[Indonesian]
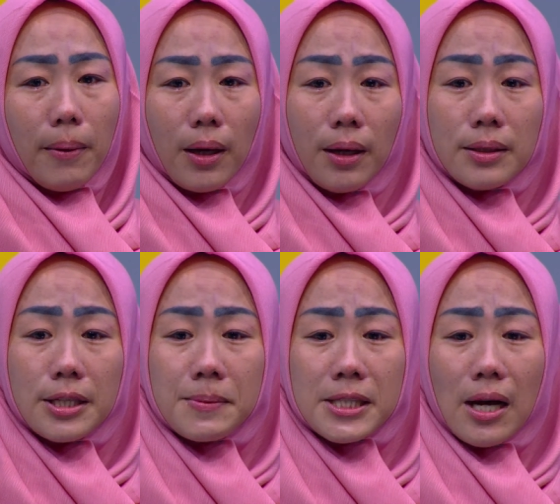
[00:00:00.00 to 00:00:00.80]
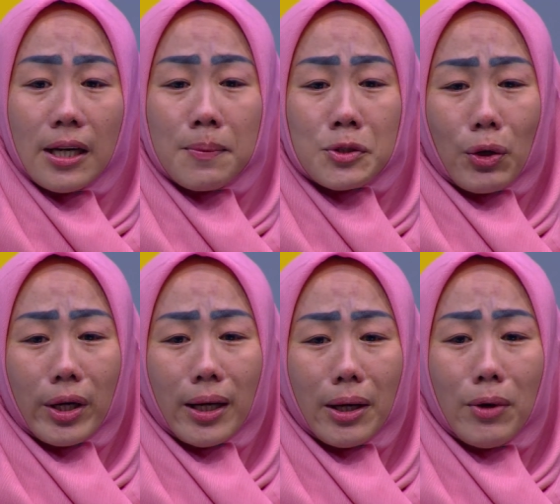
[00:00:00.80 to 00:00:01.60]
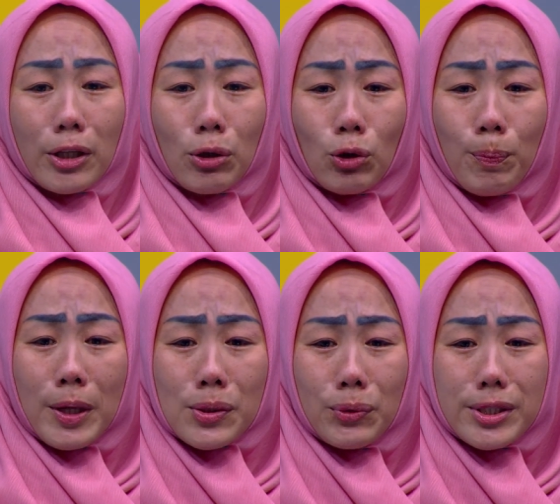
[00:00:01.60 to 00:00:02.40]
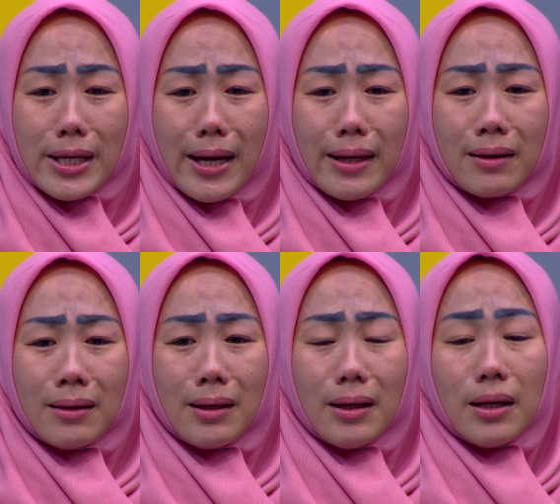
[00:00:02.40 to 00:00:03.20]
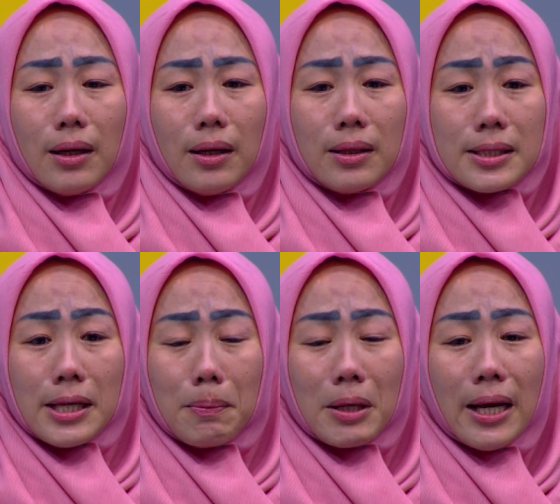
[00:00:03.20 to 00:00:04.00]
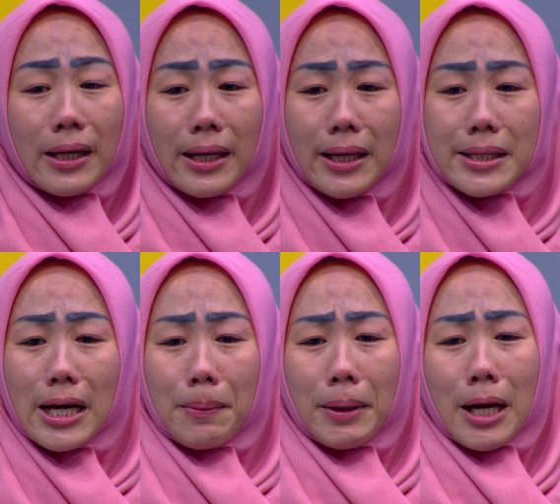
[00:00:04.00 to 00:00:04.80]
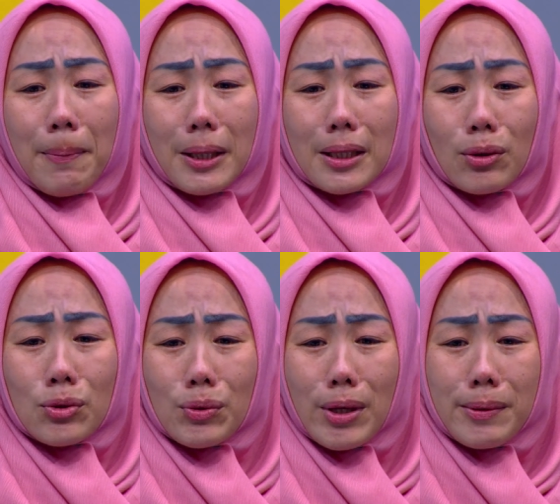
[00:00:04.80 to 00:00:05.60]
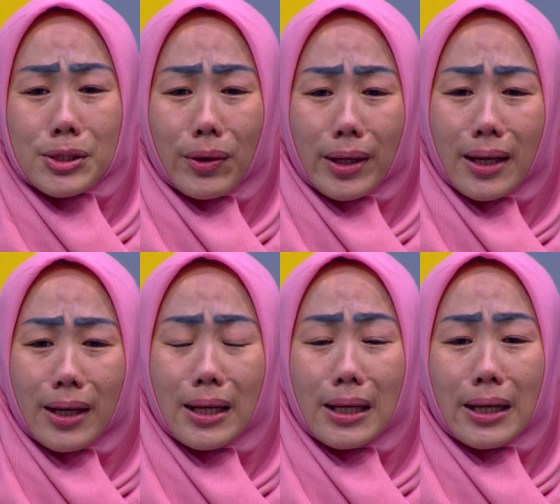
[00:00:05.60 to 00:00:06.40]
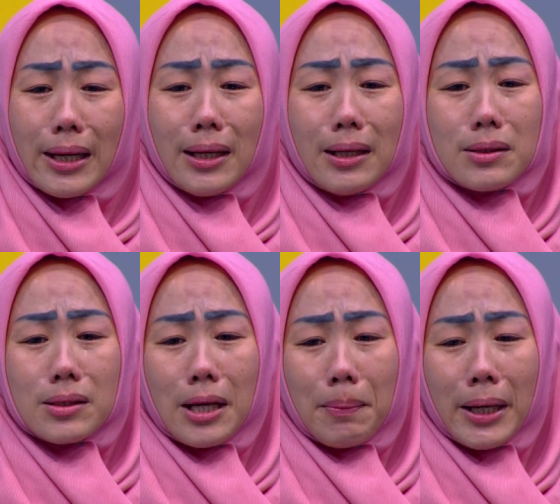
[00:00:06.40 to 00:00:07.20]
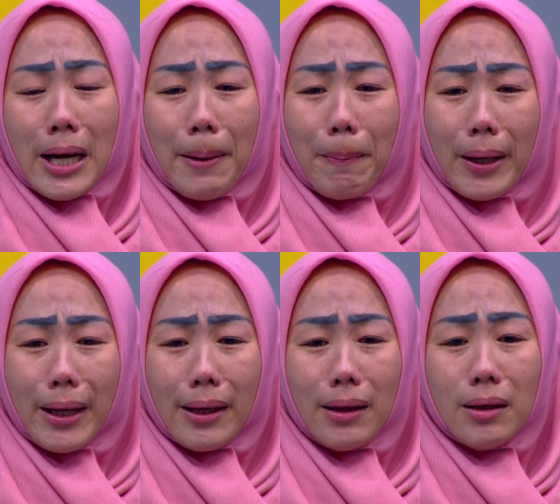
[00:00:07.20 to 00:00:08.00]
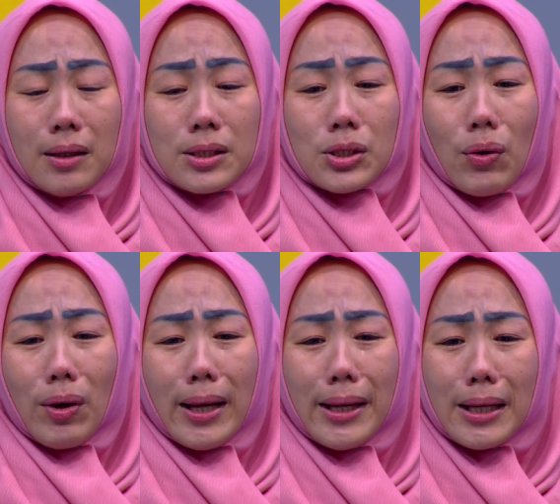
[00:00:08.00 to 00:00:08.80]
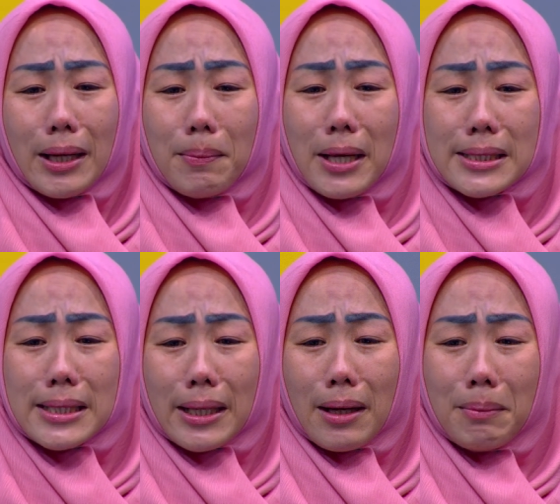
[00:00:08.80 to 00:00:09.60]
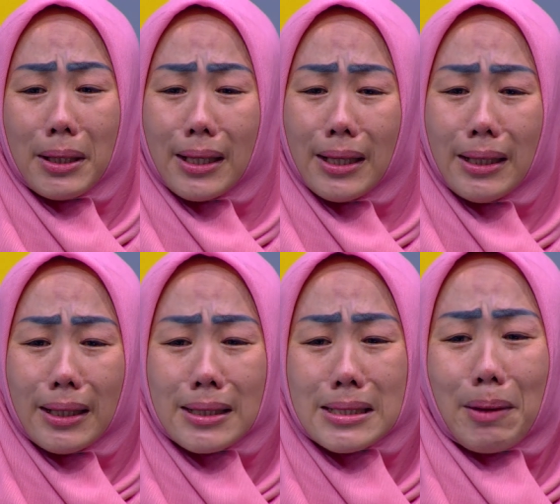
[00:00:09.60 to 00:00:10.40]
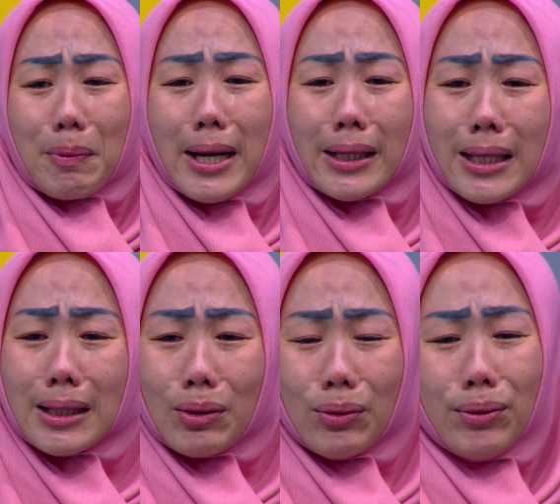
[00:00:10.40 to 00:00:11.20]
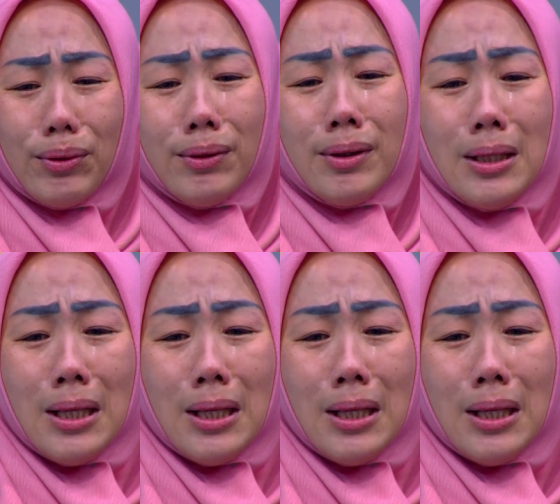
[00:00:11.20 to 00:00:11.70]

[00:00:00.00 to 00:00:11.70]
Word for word: Kan jam setengah enam sore waktu itu pas hujan. Eh, saya bilang, dek jangan main HP terus, sudah sore. Dek jangan main HP, sekolah dek belajar yang benar. Saya bilang gitu.